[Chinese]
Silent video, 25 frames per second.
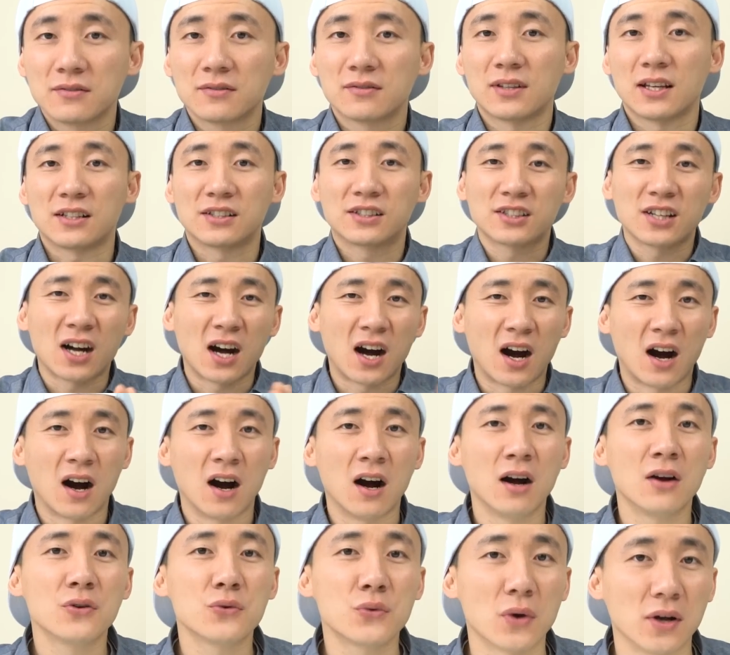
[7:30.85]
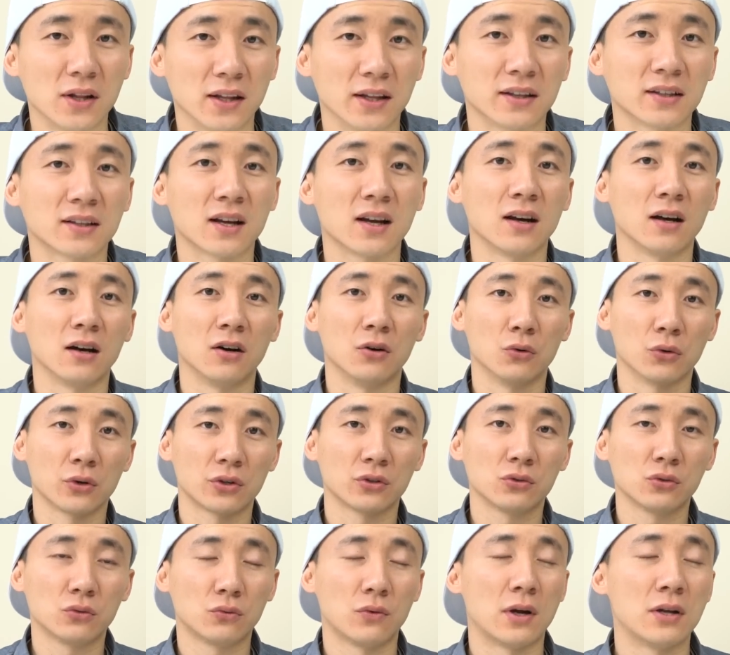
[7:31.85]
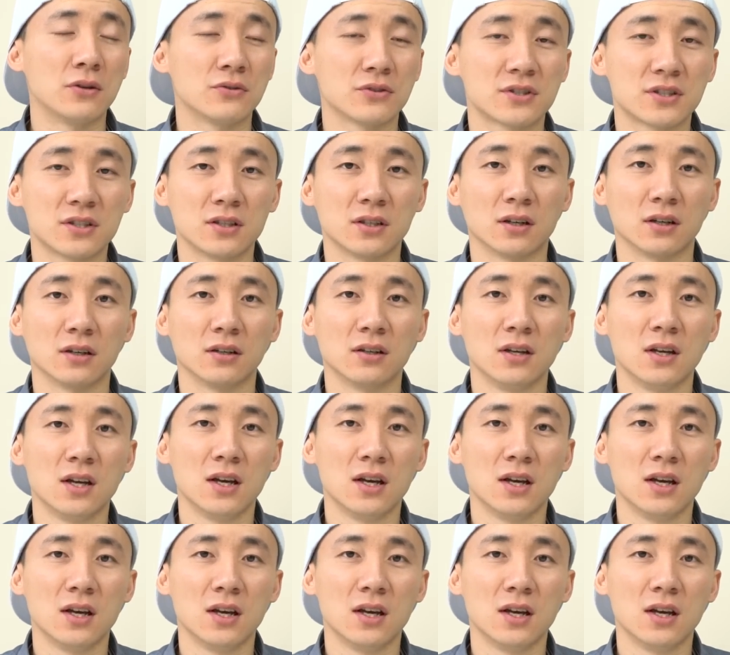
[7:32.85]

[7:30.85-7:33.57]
在长远来看啊，我跟你说玩游戏啊，